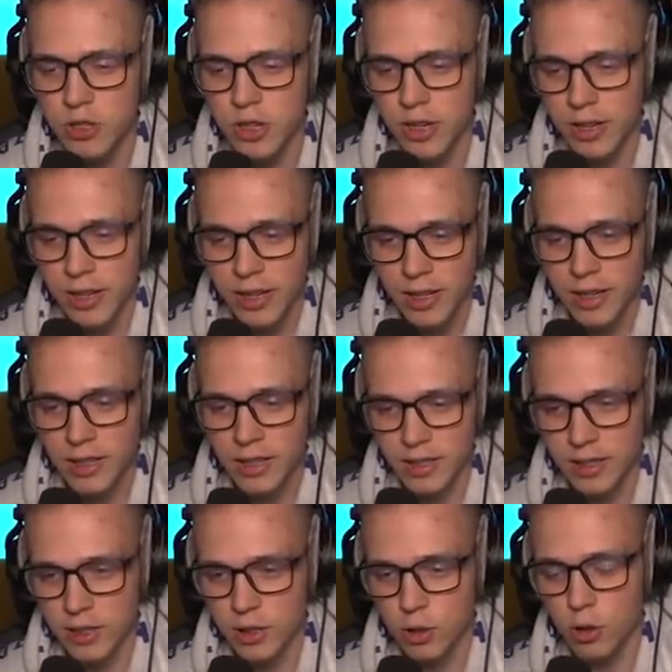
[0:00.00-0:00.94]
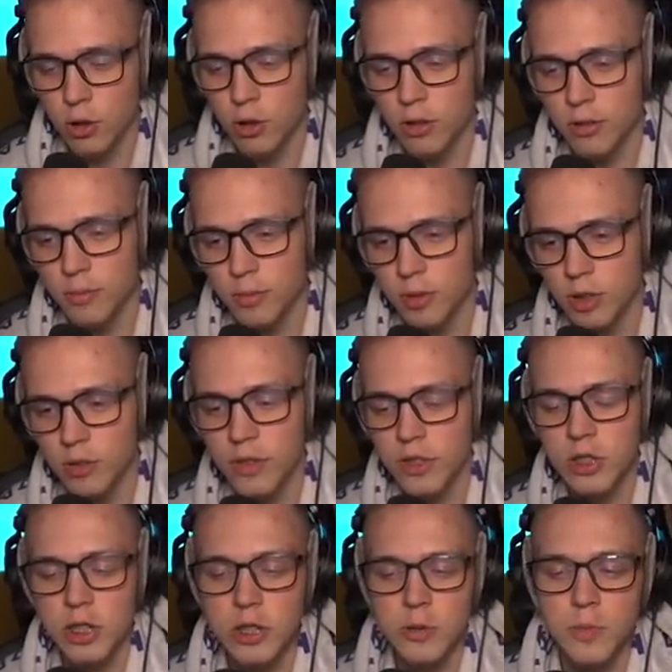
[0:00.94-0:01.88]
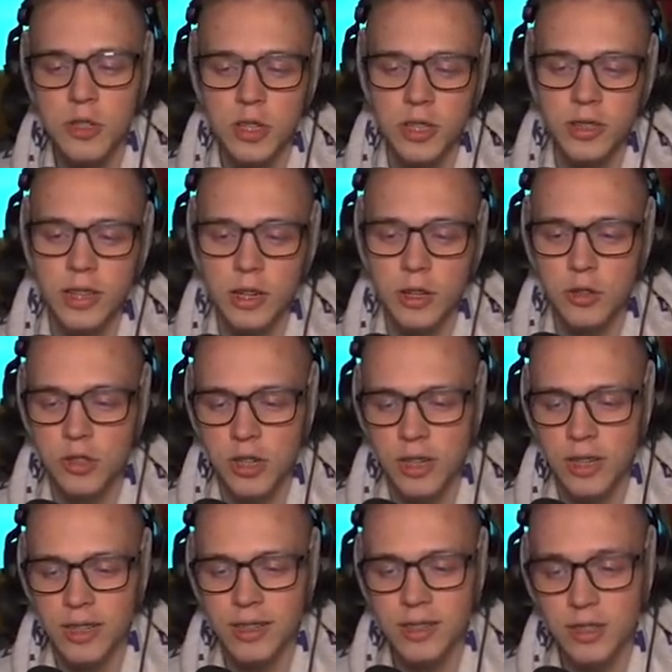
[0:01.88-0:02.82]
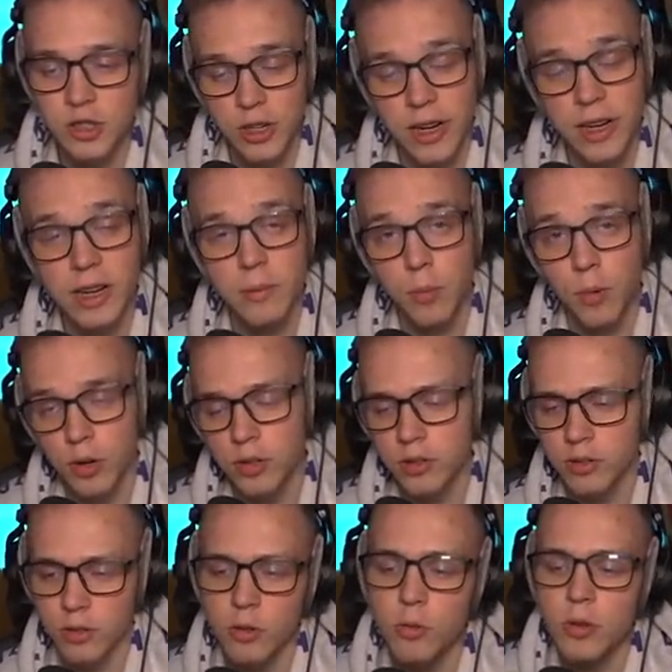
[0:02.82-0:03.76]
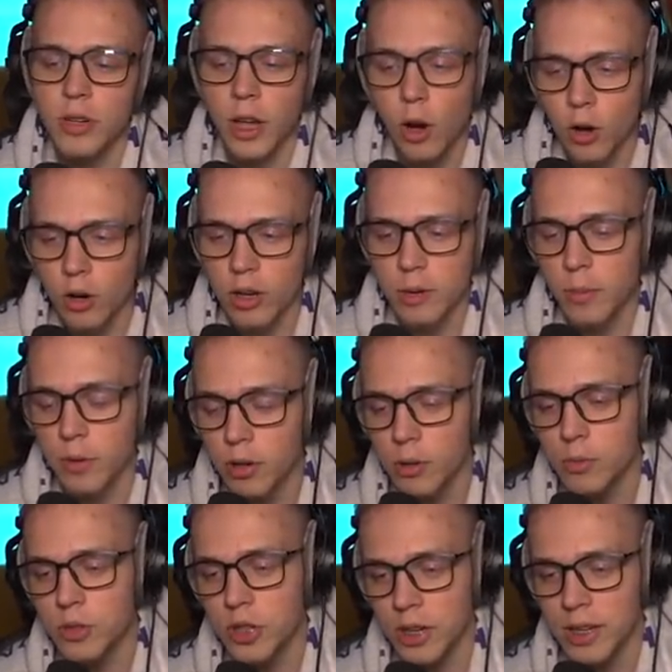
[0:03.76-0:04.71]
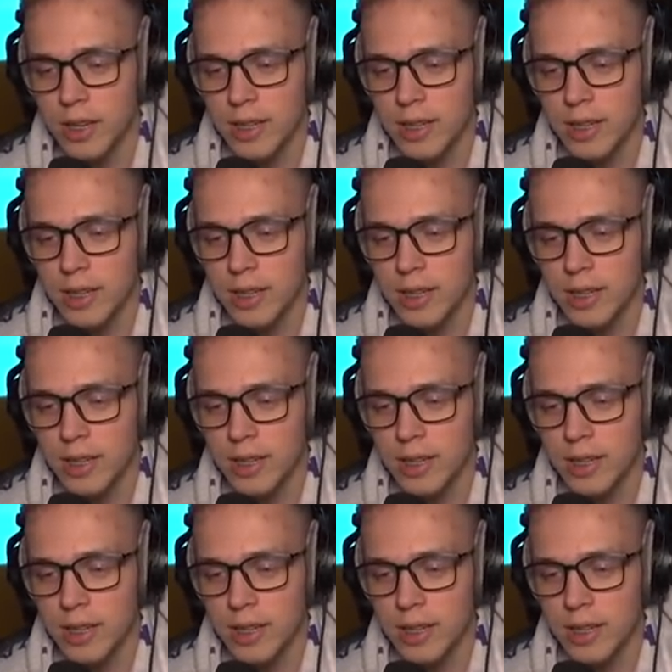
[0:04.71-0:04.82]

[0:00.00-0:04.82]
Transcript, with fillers: że y, skoro dowiedzieliśmy się tego, że Shrek boi, no ogólnie ogry boją się